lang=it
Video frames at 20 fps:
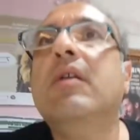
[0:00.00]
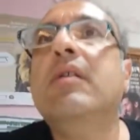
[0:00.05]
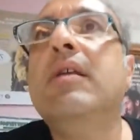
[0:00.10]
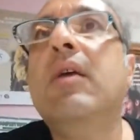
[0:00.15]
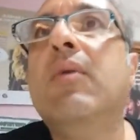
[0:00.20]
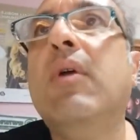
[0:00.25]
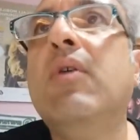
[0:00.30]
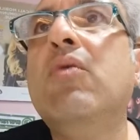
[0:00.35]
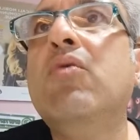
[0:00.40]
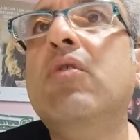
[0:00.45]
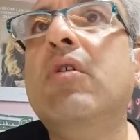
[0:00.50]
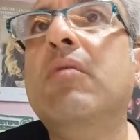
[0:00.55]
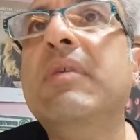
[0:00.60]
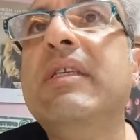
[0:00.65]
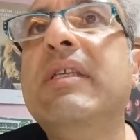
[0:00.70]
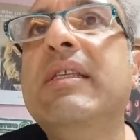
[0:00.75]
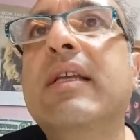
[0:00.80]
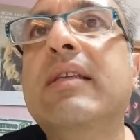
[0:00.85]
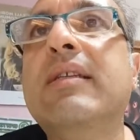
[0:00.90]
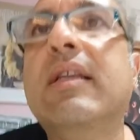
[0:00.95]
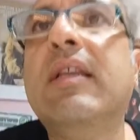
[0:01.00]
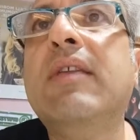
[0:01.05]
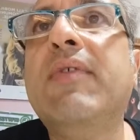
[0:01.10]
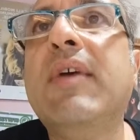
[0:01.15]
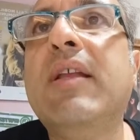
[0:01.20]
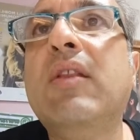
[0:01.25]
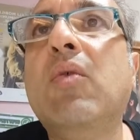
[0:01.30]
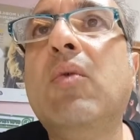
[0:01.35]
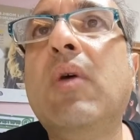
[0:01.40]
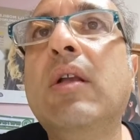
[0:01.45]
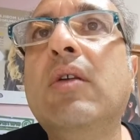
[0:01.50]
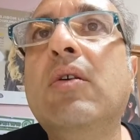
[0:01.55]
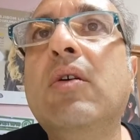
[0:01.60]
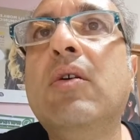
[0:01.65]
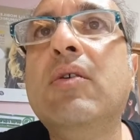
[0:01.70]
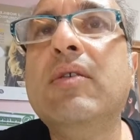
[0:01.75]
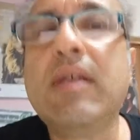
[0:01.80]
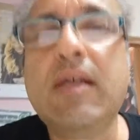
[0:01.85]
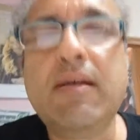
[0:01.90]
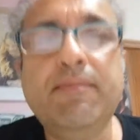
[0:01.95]
se qualcuno mi sta scrivendo
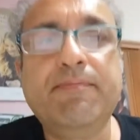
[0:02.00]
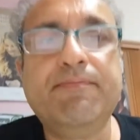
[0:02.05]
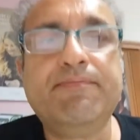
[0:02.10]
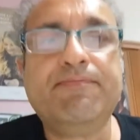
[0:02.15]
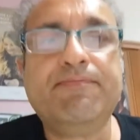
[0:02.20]
qualcosa